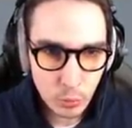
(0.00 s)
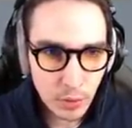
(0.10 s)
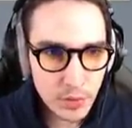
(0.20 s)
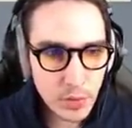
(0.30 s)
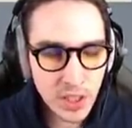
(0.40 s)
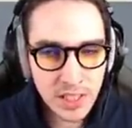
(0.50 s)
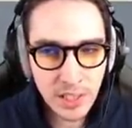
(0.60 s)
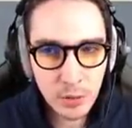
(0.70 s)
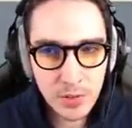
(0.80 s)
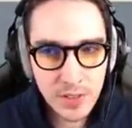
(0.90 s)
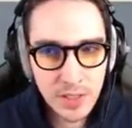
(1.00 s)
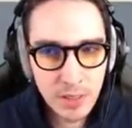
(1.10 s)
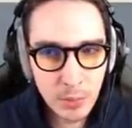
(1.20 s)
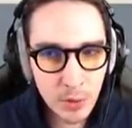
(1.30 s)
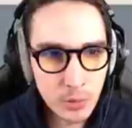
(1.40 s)
Donc pour l'instant j'ai
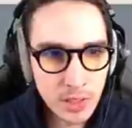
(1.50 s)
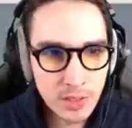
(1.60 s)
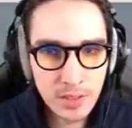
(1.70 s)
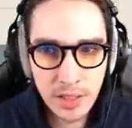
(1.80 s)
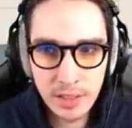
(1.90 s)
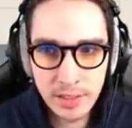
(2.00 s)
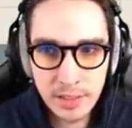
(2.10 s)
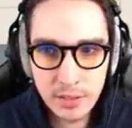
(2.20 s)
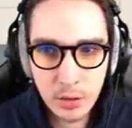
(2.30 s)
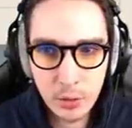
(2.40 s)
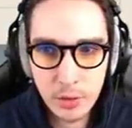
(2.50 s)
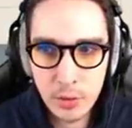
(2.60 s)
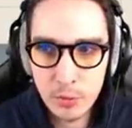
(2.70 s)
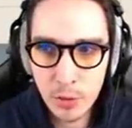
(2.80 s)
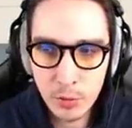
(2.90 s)
46 morceaux de cristal et
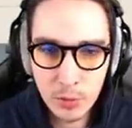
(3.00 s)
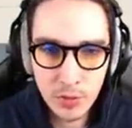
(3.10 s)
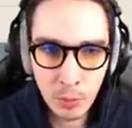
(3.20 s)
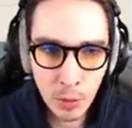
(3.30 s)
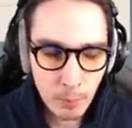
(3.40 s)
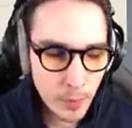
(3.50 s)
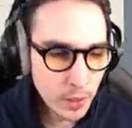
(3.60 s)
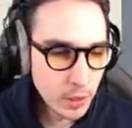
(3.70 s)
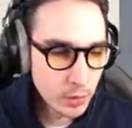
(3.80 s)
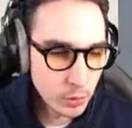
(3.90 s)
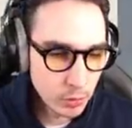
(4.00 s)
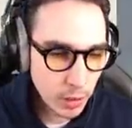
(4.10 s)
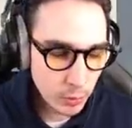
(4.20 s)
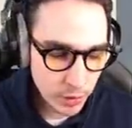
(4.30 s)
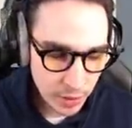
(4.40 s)
39 morceaux de fer blanc.
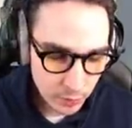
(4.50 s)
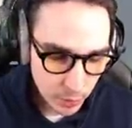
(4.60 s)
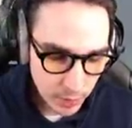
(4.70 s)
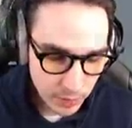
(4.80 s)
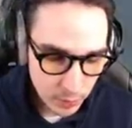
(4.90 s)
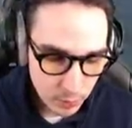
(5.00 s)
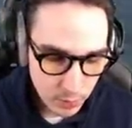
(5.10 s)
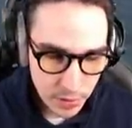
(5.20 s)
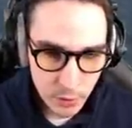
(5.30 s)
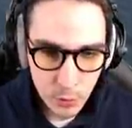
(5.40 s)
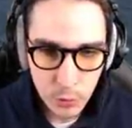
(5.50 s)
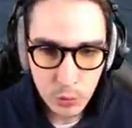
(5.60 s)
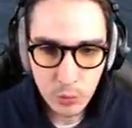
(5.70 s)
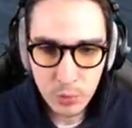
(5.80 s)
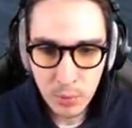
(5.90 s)
Donc voilà, on a l'information et
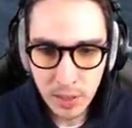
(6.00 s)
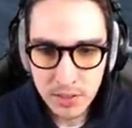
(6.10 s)
du coup on